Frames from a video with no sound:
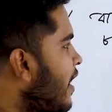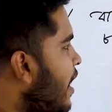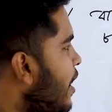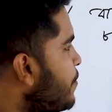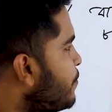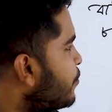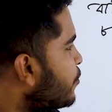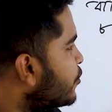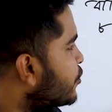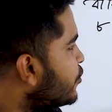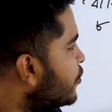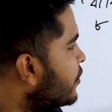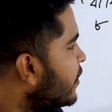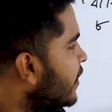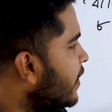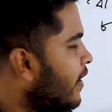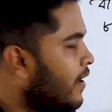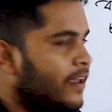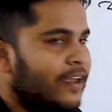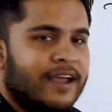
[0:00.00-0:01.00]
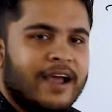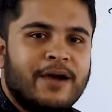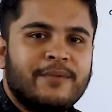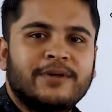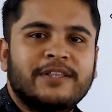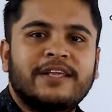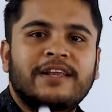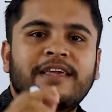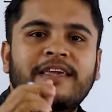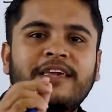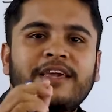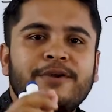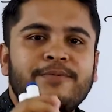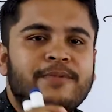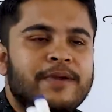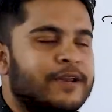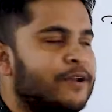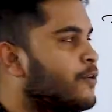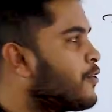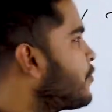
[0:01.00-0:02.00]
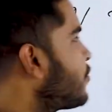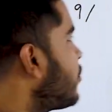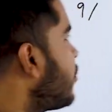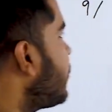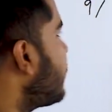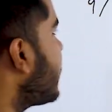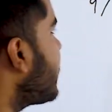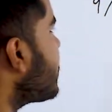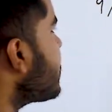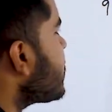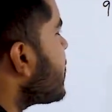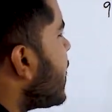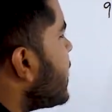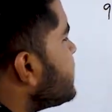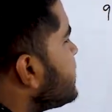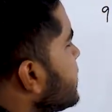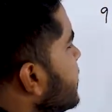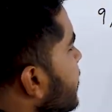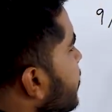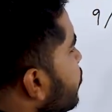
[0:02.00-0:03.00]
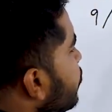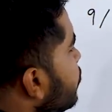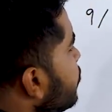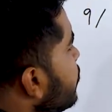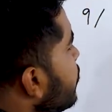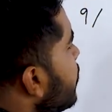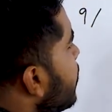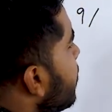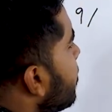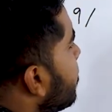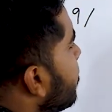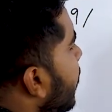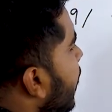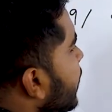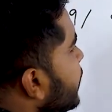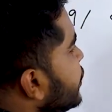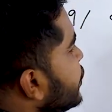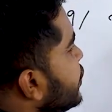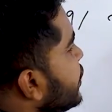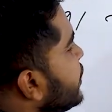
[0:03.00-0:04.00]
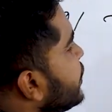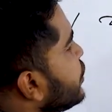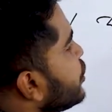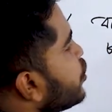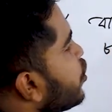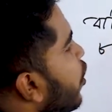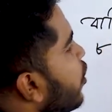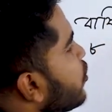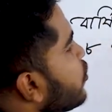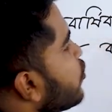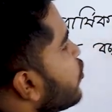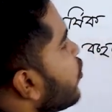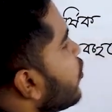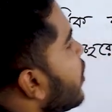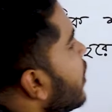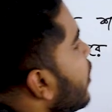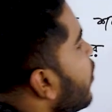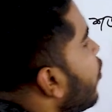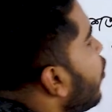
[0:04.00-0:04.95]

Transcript: এই প্রশ্ন থেকে আমাদের কি বের করতে হবে এই যে দেখুন বার্ষিক শতকরা